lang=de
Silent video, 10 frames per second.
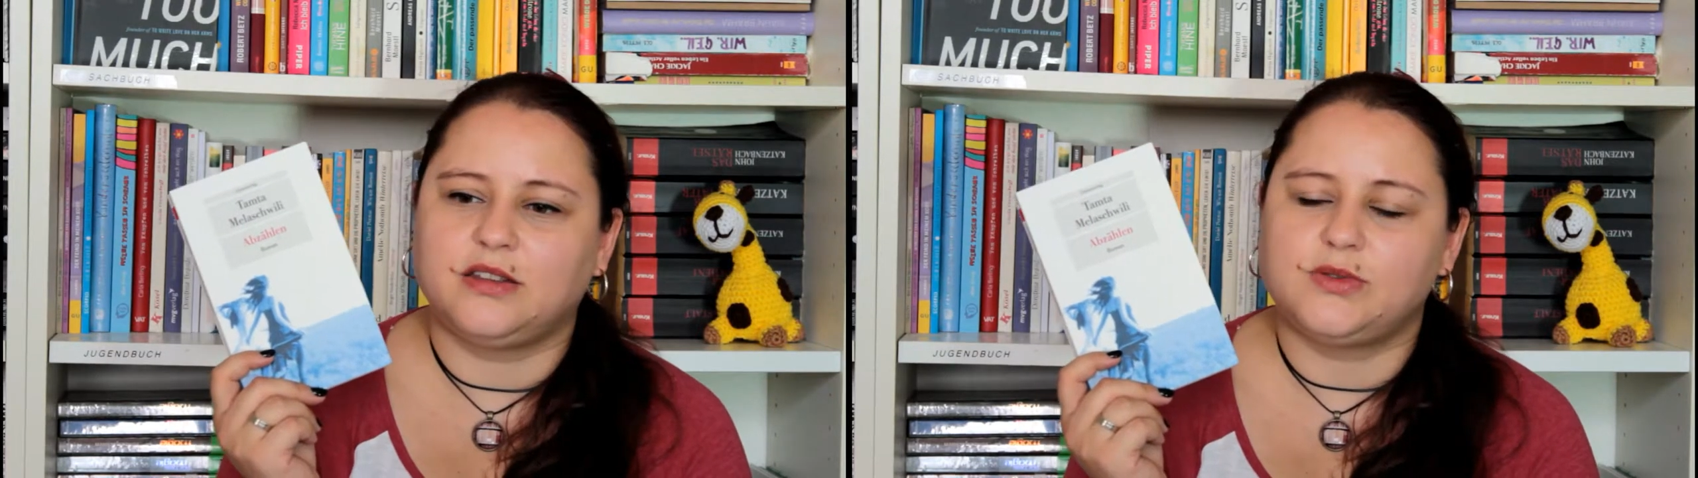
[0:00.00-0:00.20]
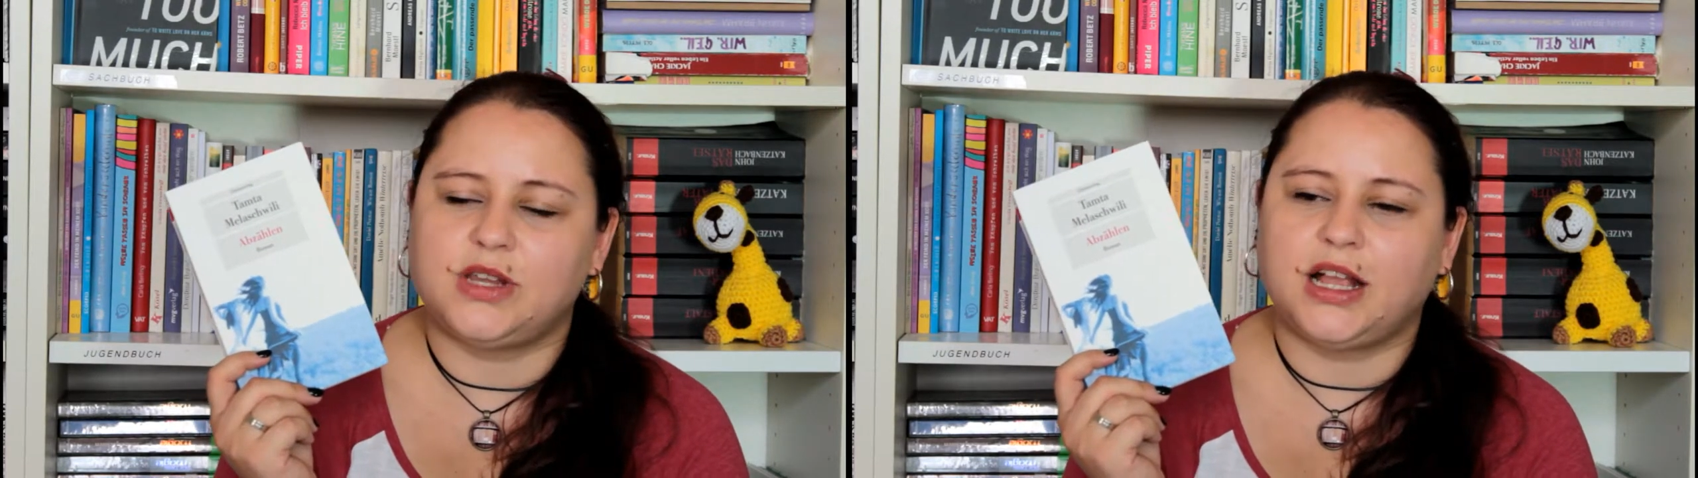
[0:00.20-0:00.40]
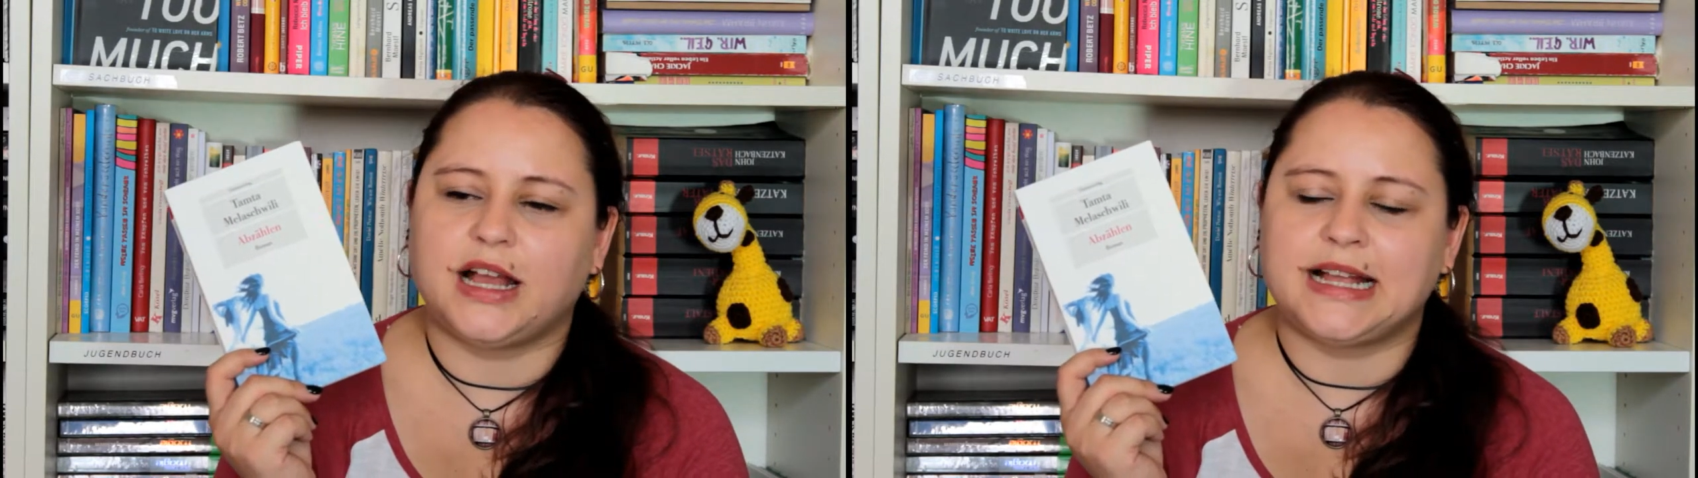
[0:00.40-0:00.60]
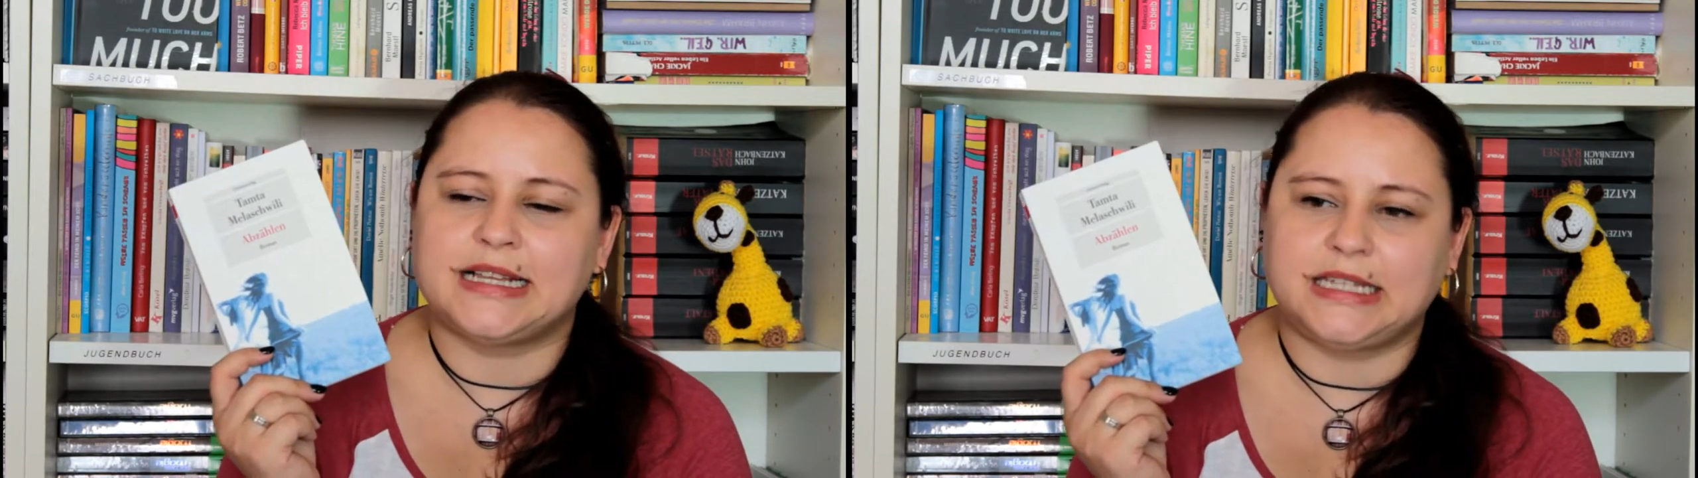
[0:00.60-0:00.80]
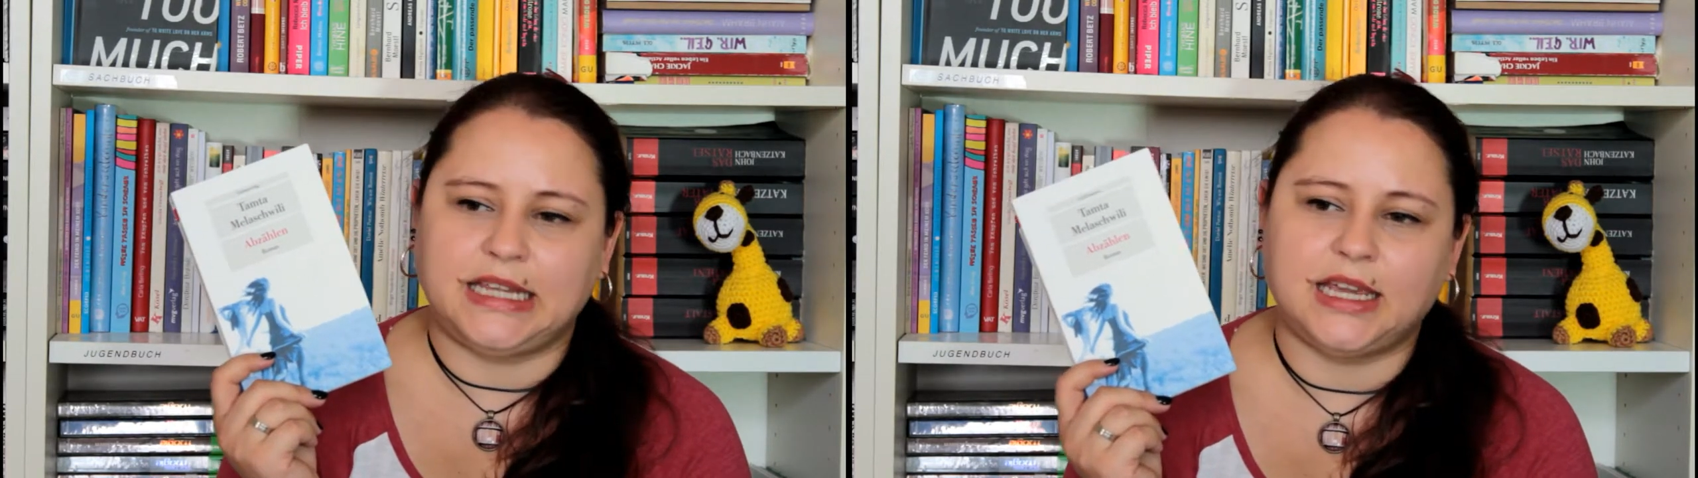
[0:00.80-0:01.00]
zu den
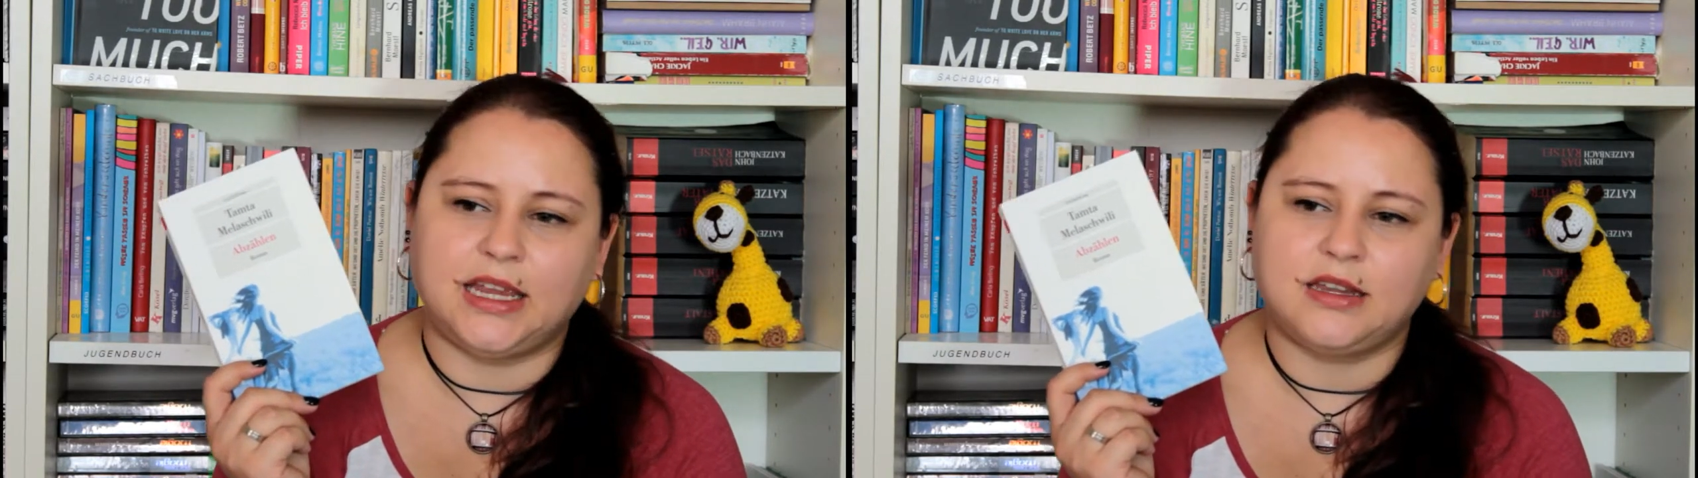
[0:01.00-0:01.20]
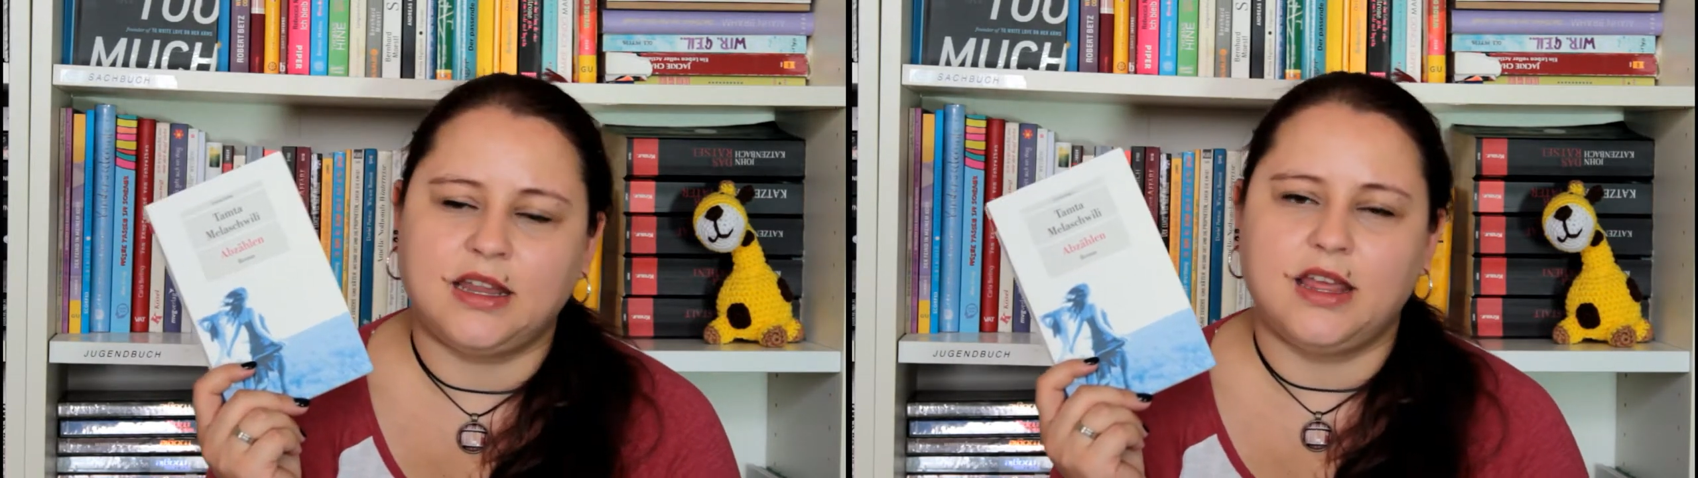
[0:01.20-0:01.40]
Charakteren,